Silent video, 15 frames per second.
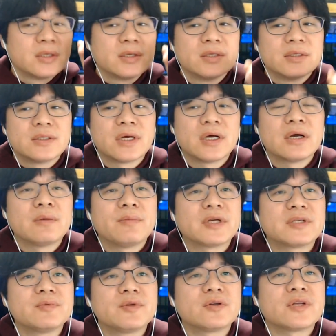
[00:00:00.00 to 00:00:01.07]
자
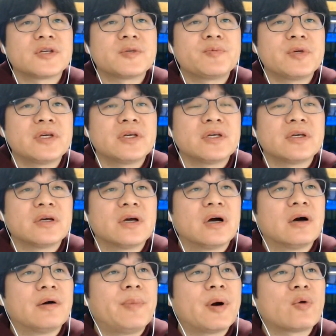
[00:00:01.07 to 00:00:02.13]
말씀드렸다시피
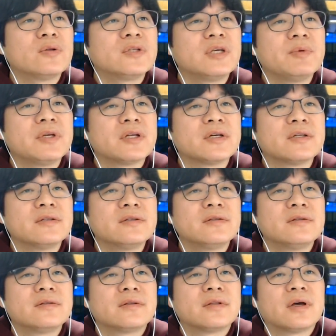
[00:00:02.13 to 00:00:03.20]
어, 팝콘 TV는
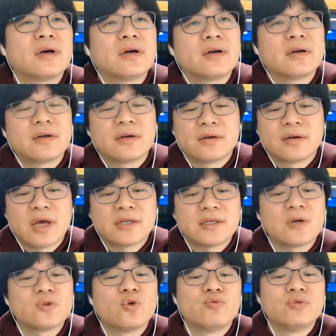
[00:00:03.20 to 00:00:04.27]
어,
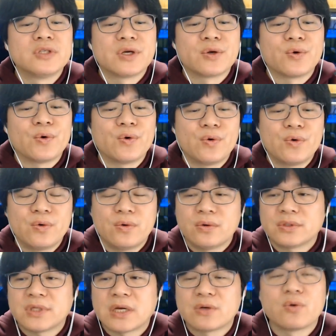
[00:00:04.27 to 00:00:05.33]
해상도 문제로
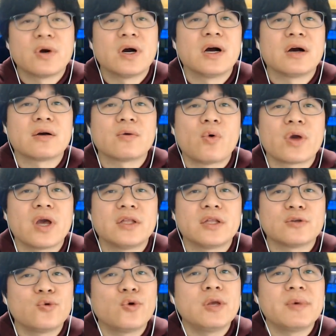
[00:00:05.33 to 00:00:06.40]
자료가 공개한다고
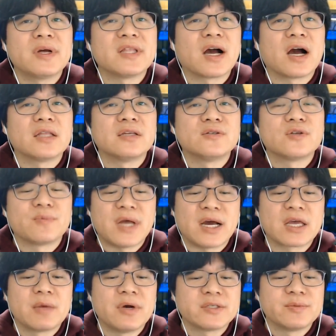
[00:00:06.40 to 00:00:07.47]
소리만 나가는 점
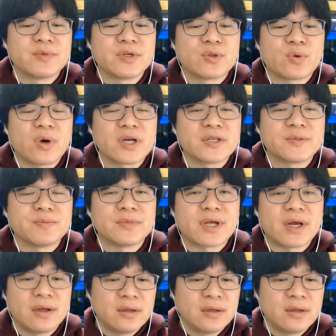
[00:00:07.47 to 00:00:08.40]
양해 말씀드리도록 하겠습니다.